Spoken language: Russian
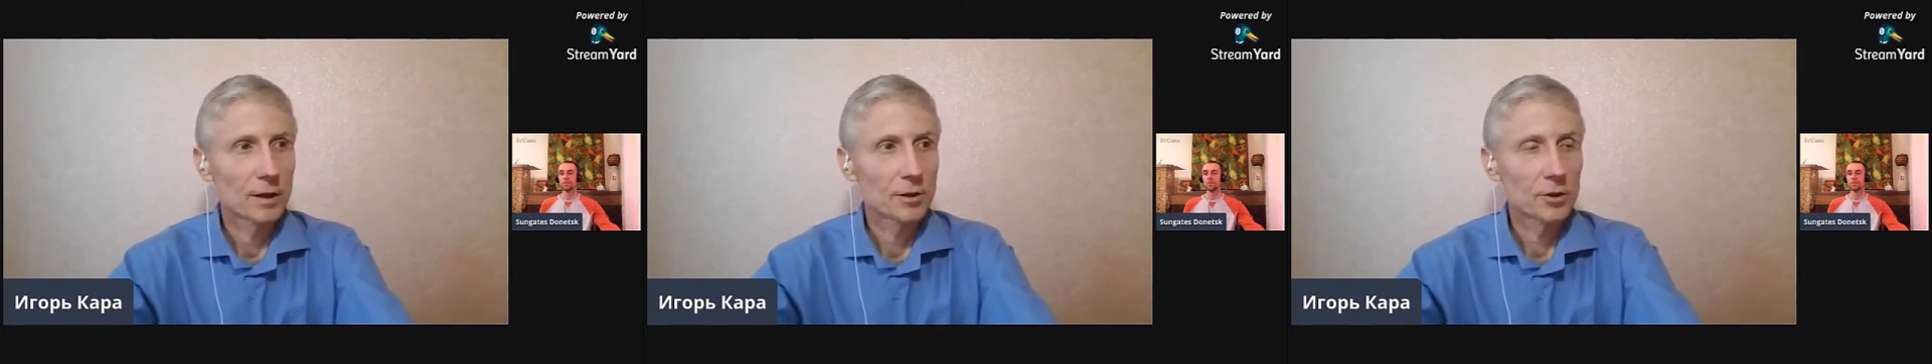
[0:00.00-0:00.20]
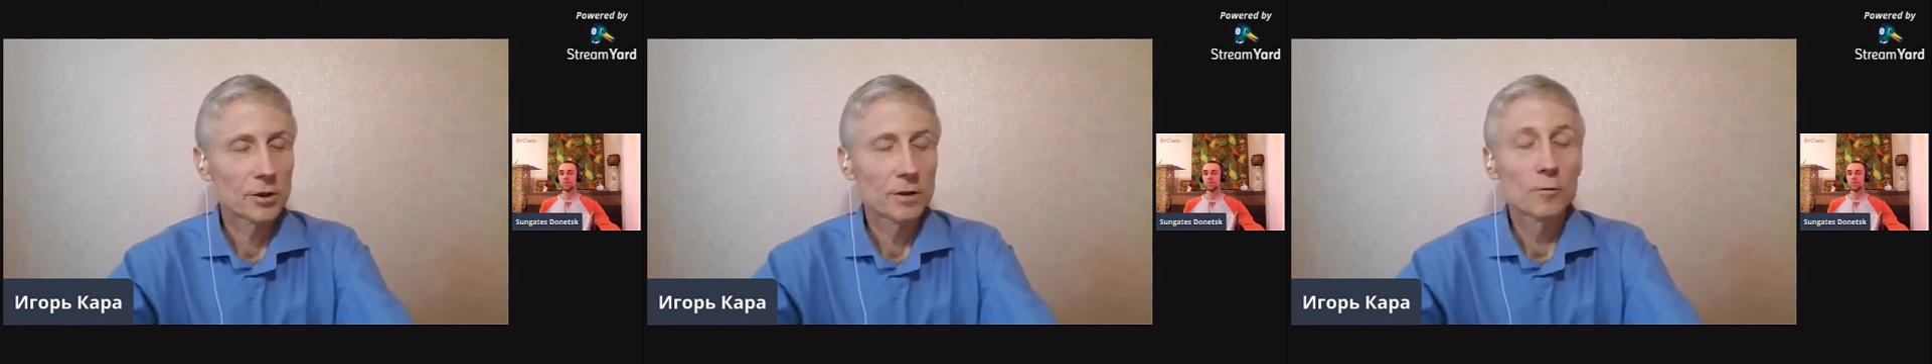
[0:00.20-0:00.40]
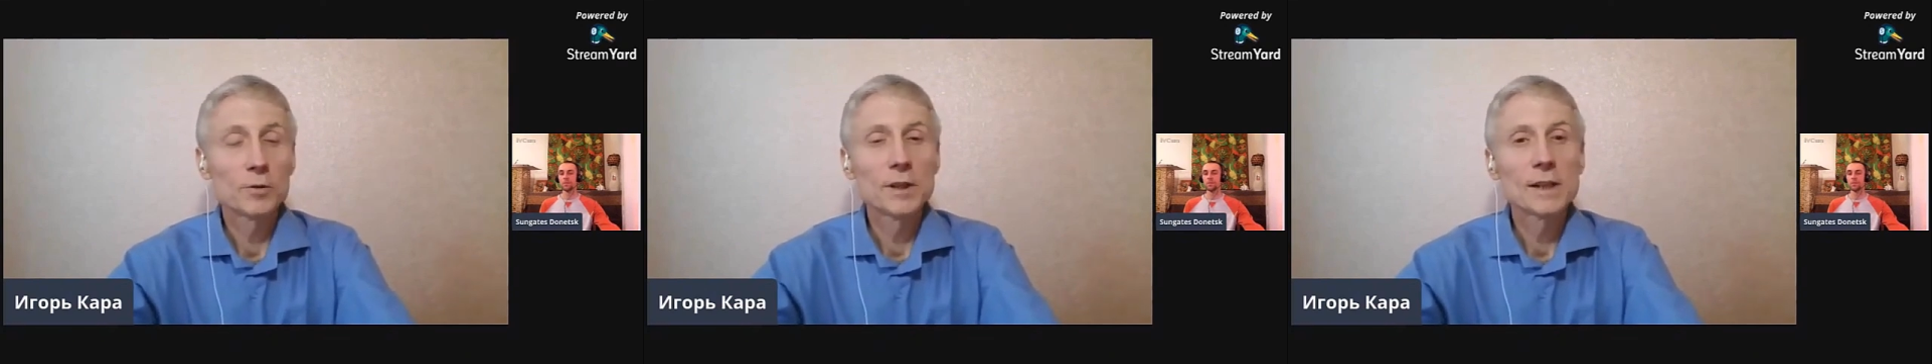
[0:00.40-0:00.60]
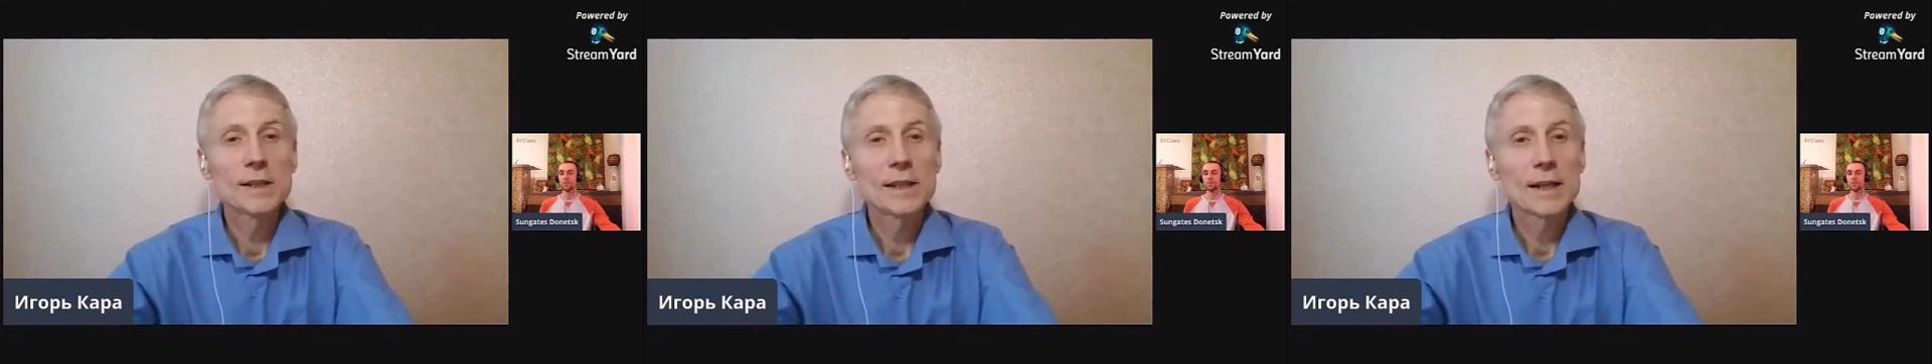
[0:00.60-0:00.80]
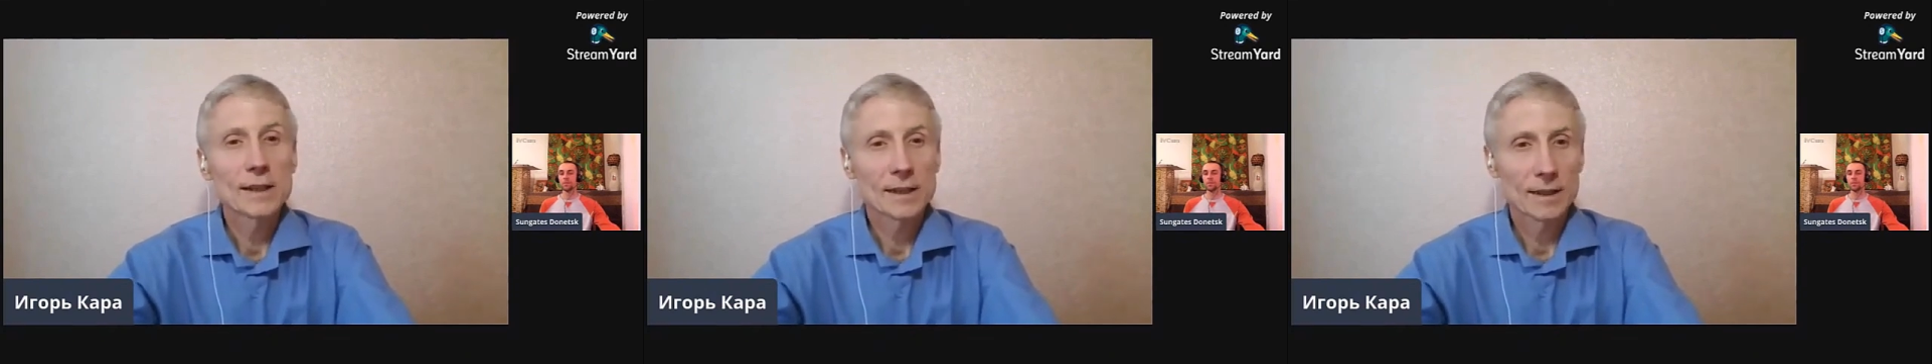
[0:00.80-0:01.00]
человеку
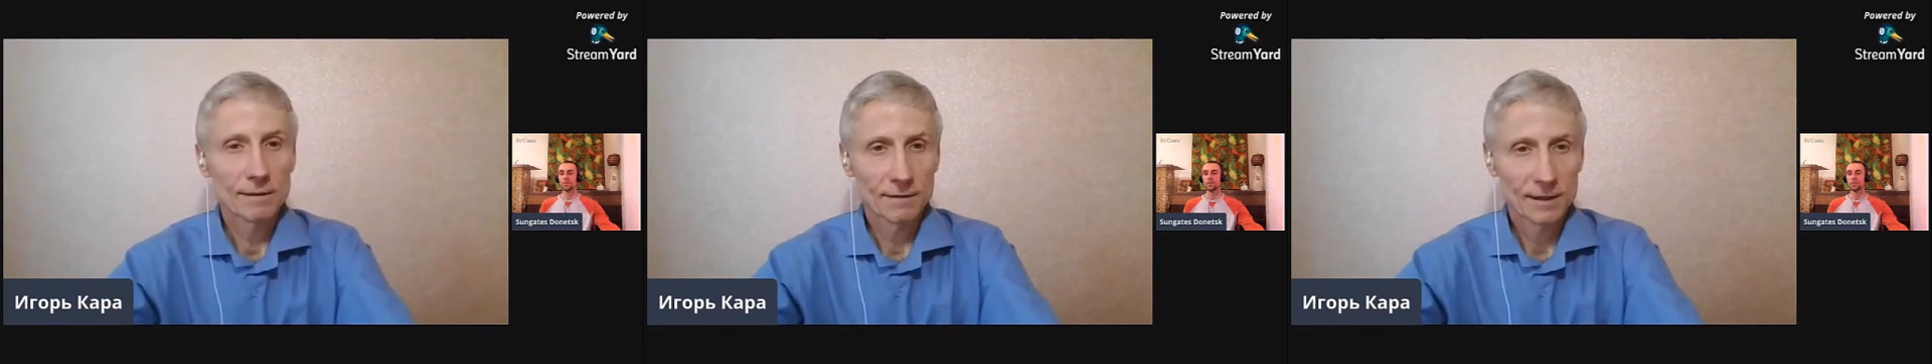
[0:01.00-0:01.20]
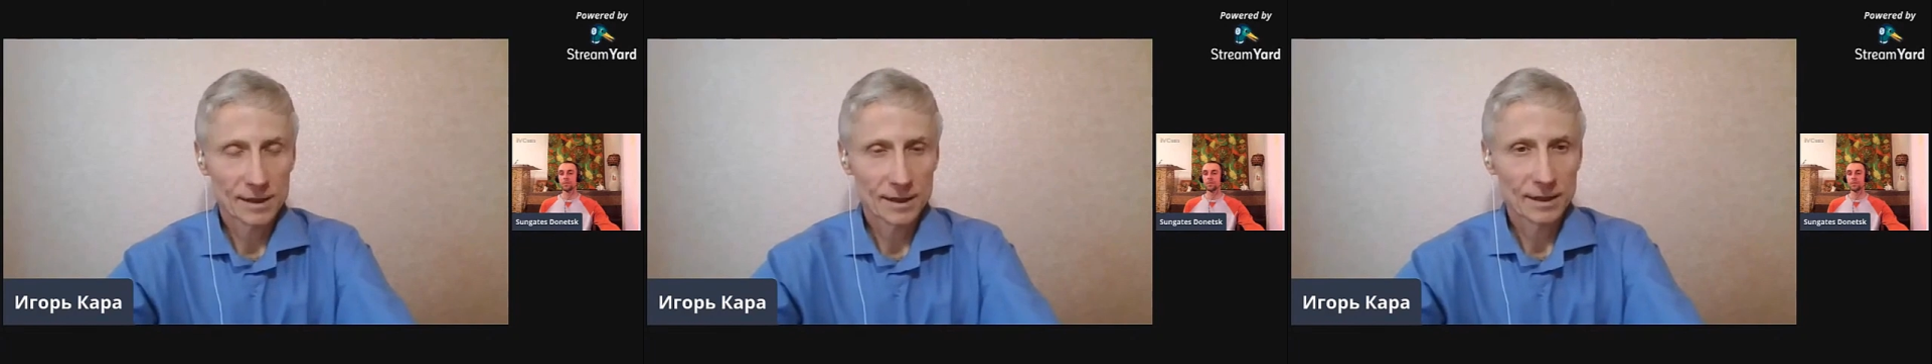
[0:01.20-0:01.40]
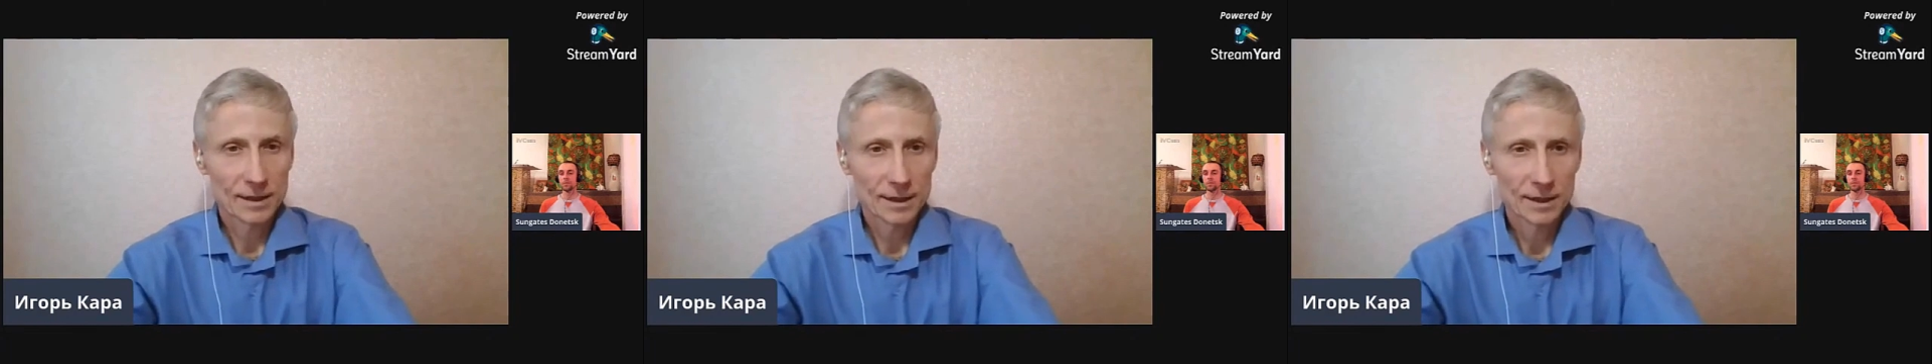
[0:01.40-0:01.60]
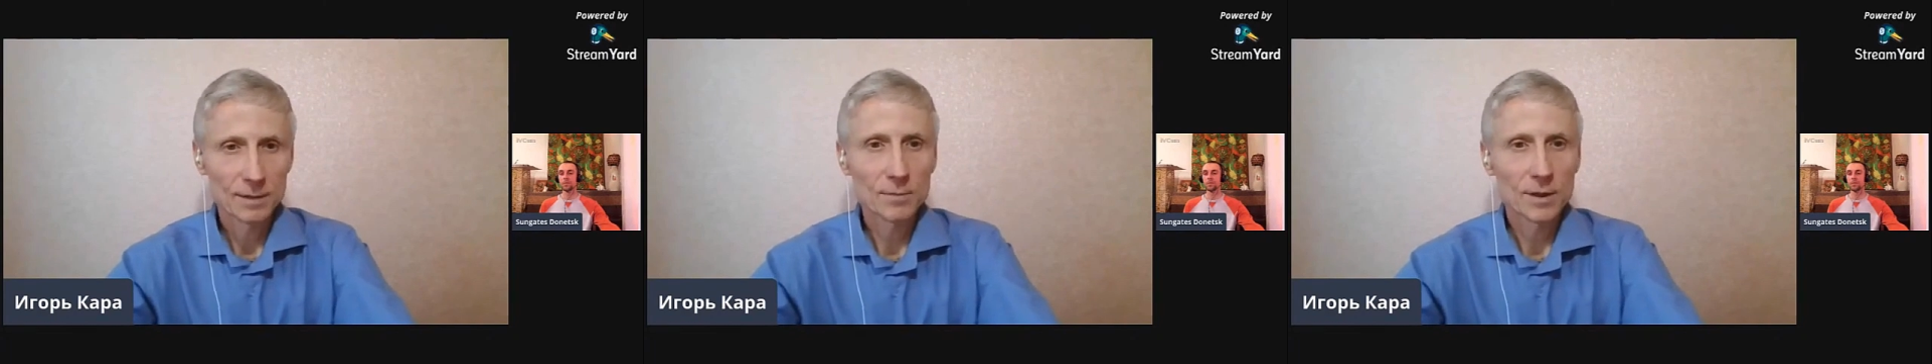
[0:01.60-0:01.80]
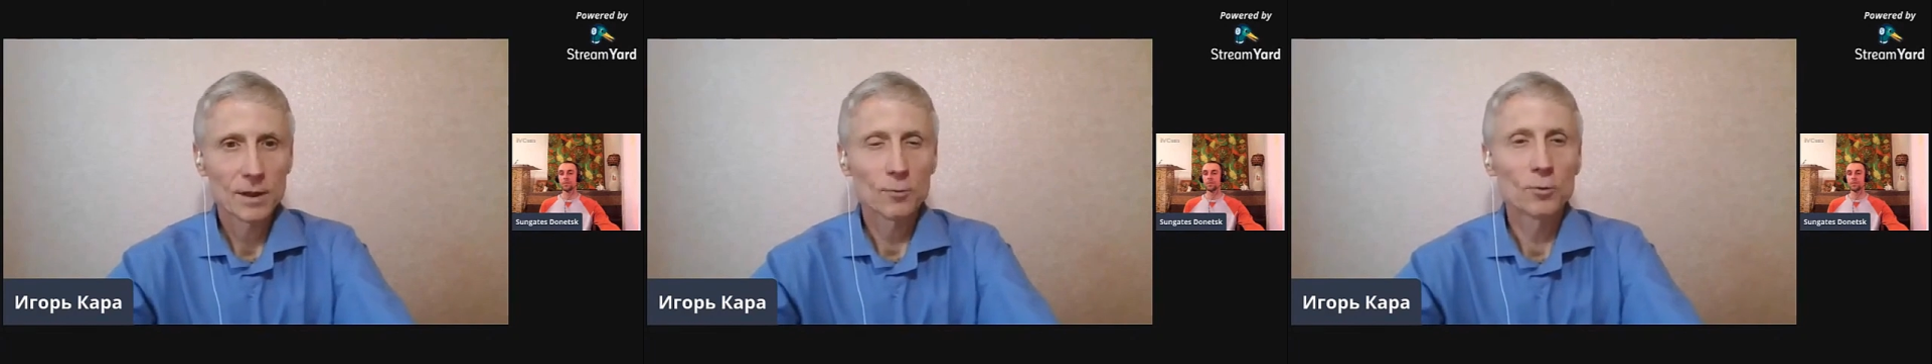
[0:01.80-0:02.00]
нельзя оставаться
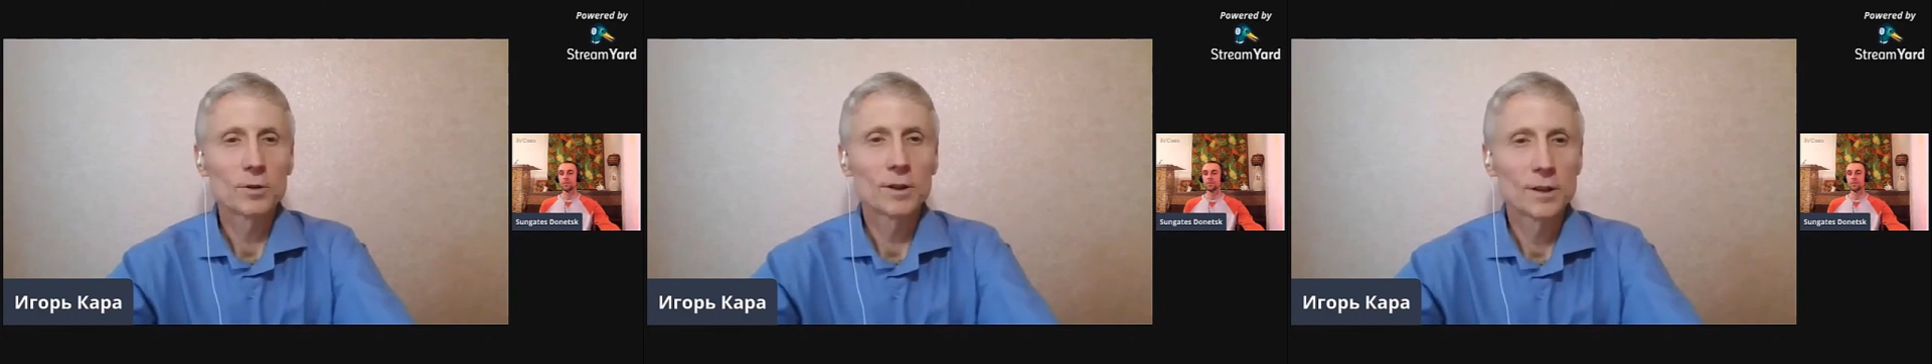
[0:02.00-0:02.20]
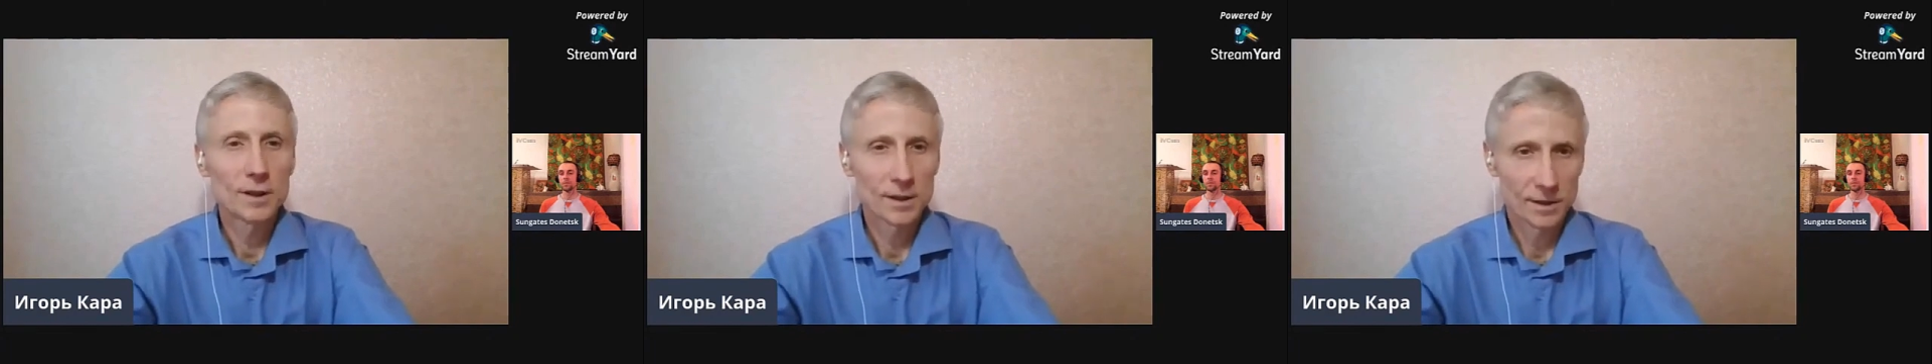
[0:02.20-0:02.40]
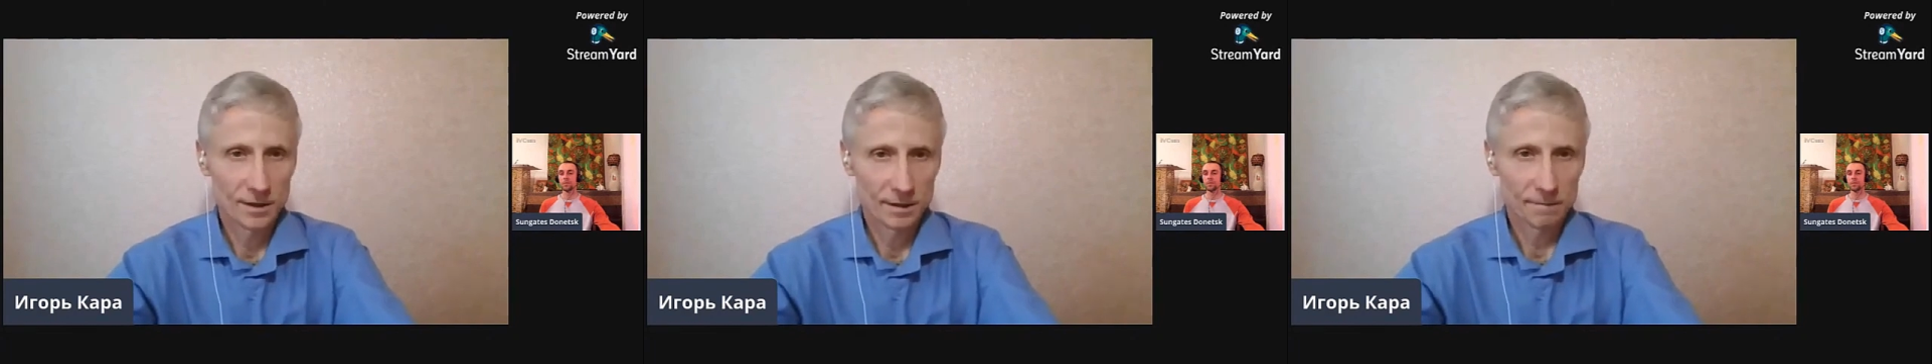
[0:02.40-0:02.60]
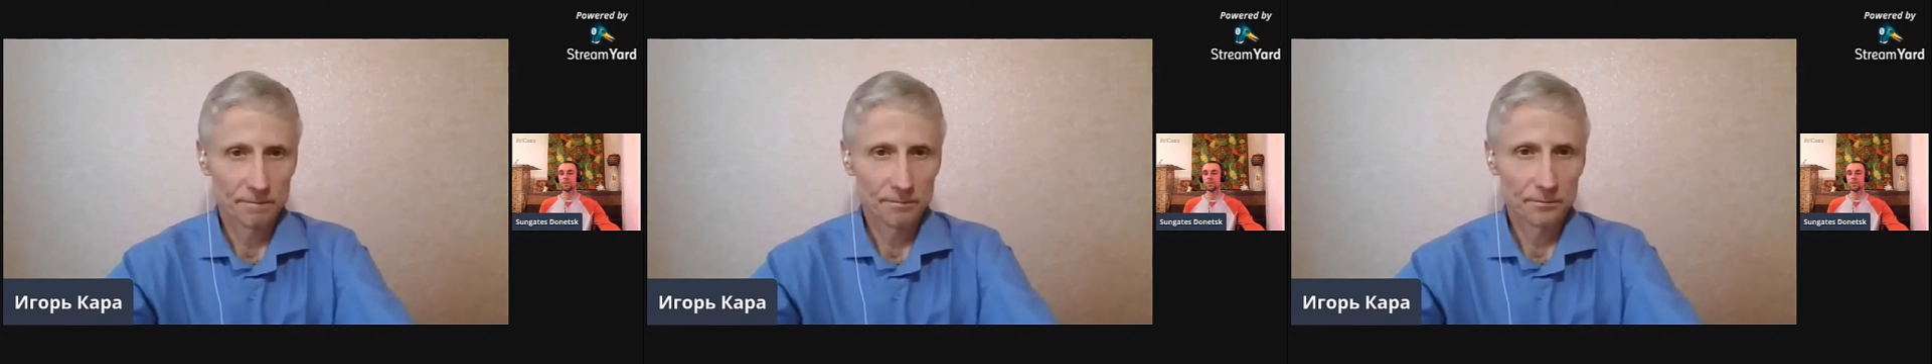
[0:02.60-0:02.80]
таким, как он есть.